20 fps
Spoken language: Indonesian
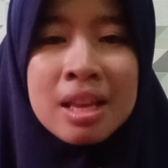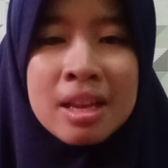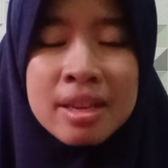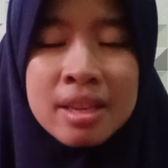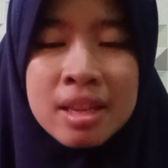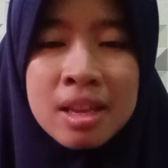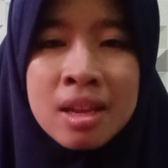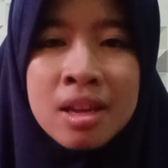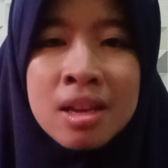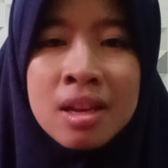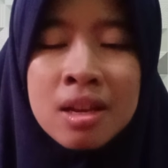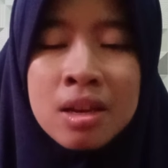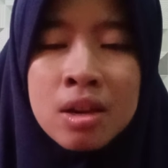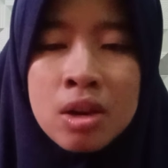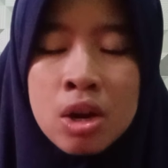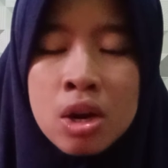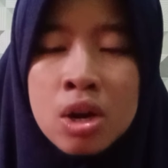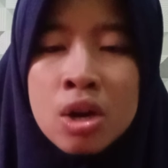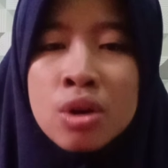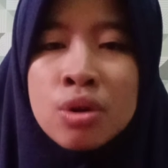ya
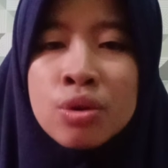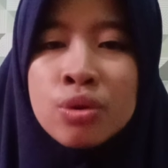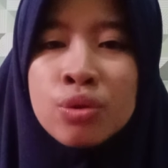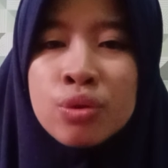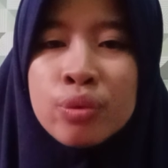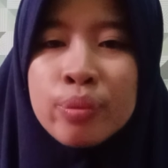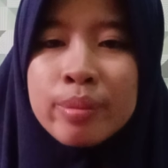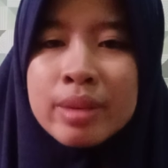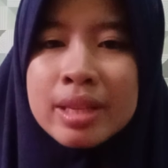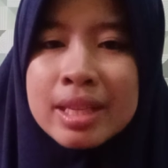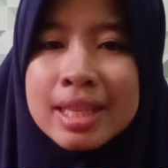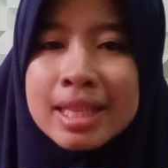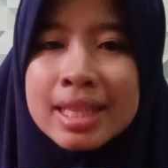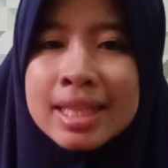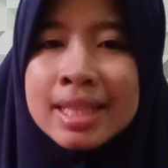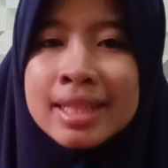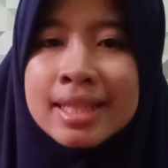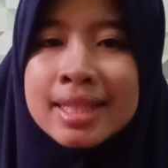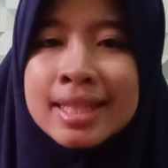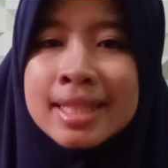قوم
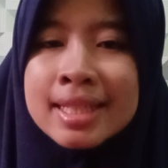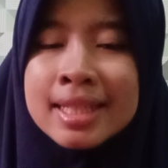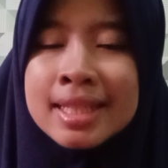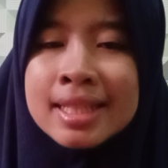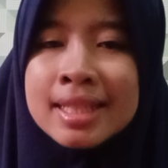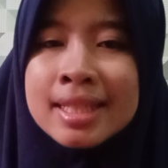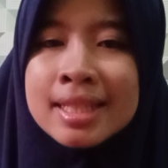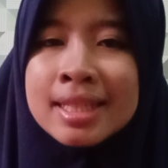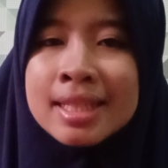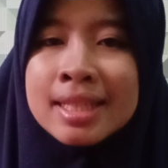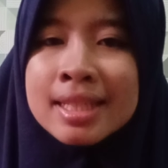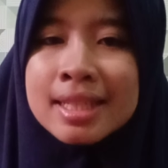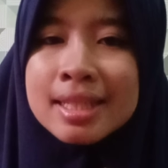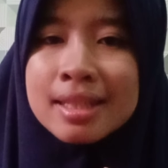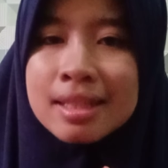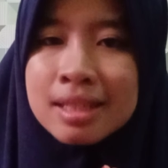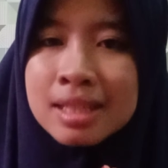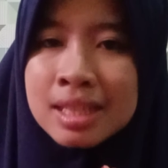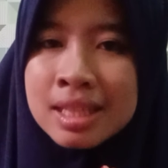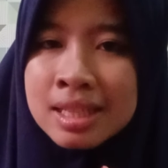
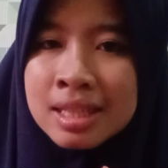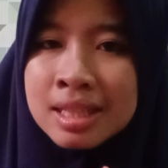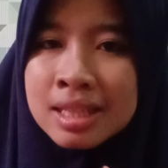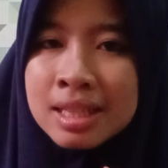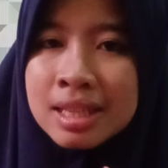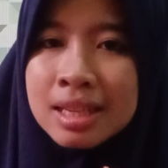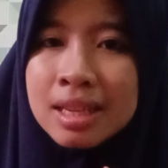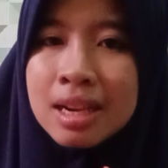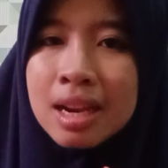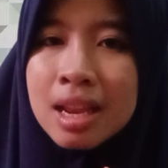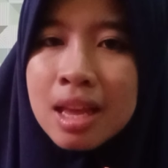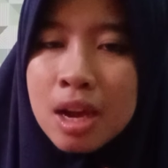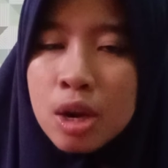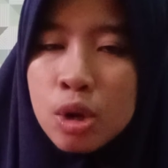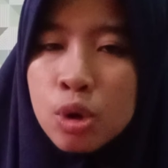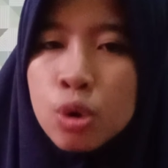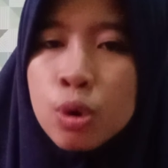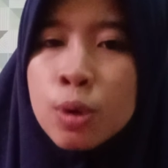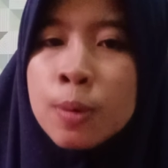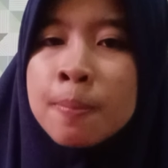inni
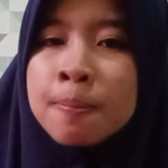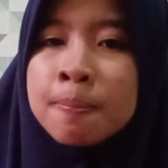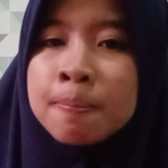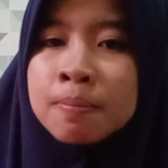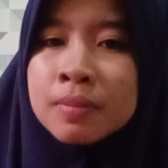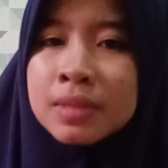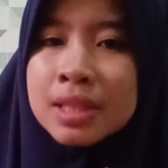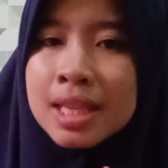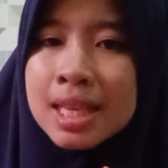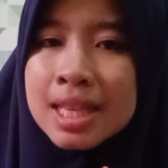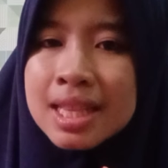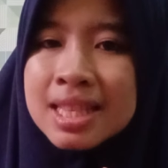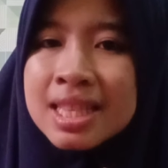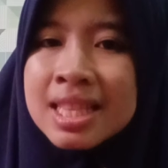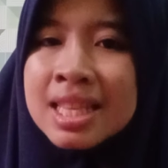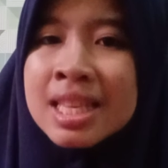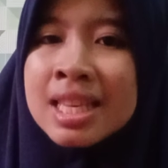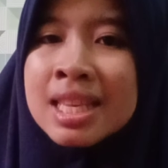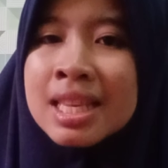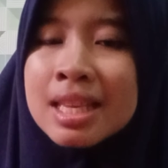lakum
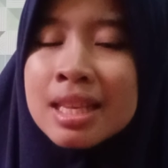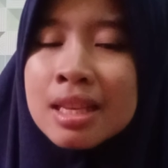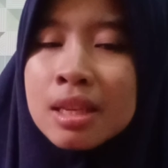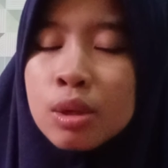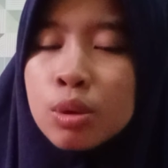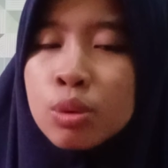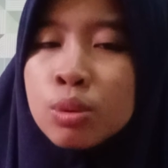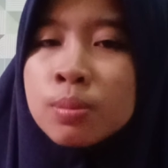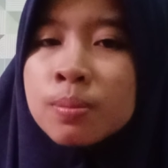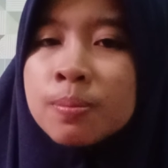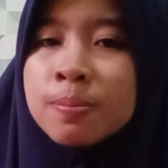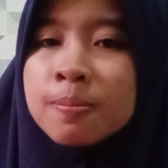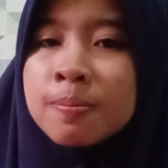nadhirum